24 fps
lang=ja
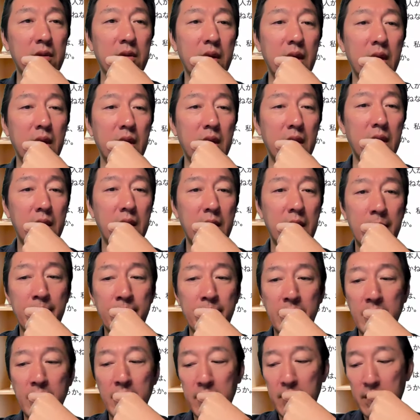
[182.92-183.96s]
のが、
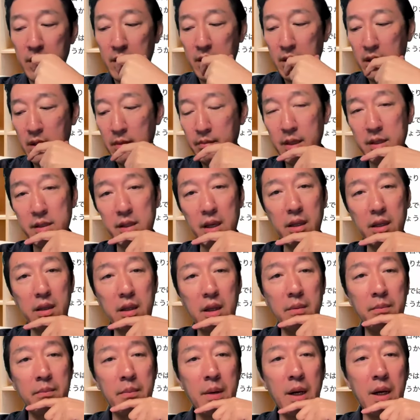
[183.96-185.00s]
3
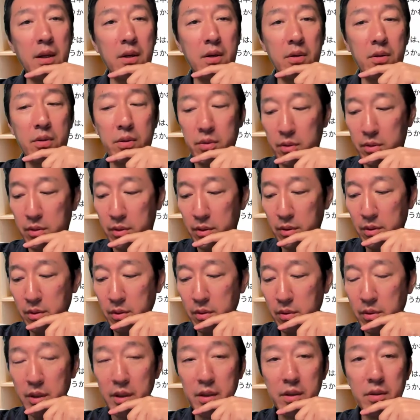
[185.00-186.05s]
年前の東
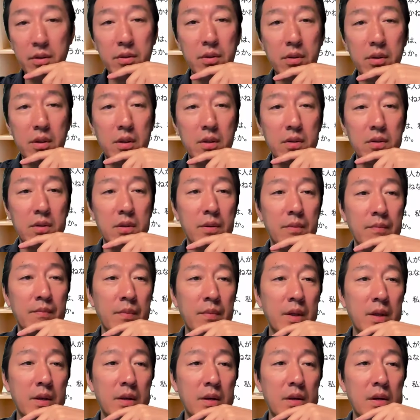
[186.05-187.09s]
京五輪の時の
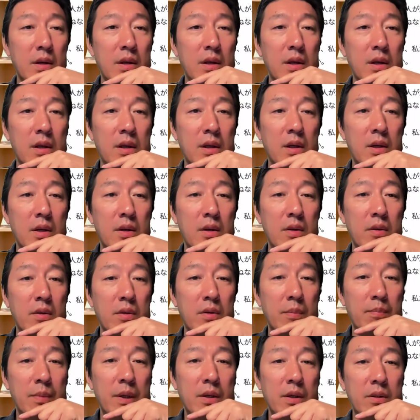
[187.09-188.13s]

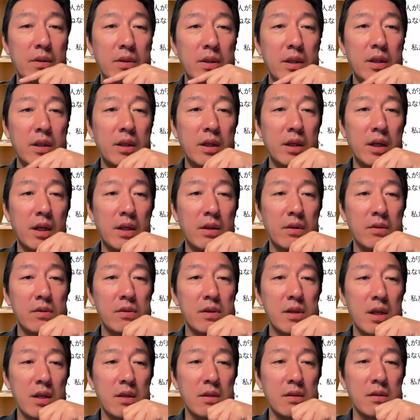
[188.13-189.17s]
オリンピック委員会の
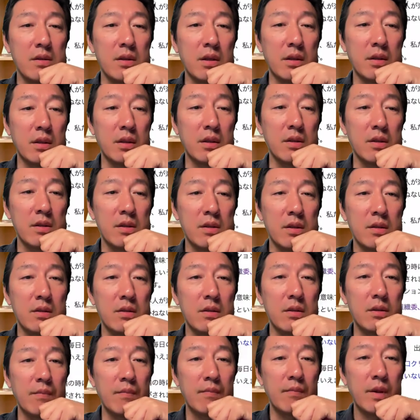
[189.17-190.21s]
スタンスだったんですけ
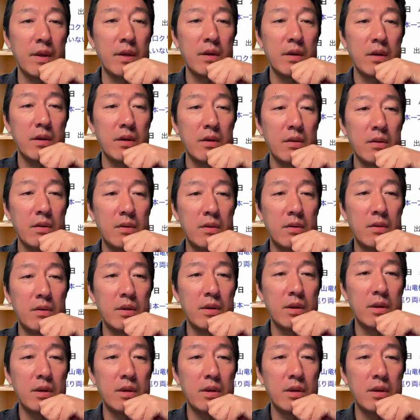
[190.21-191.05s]
ど、今